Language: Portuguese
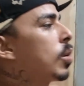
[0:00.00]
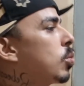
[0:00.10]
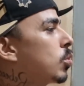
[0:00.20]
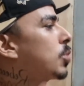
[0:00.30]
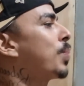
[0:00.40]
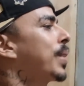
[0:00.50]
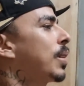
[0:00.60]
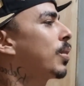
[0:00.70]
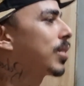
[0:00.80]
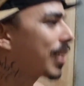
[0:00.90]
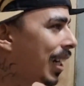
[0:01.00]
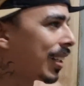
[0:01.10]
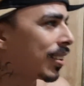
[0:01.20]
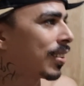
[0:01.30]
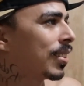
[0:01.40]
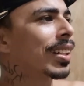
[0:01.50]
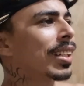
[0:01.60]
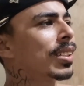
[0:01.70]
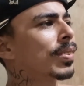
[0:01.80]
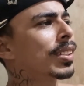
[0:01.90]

para alguns pentecostais da igreja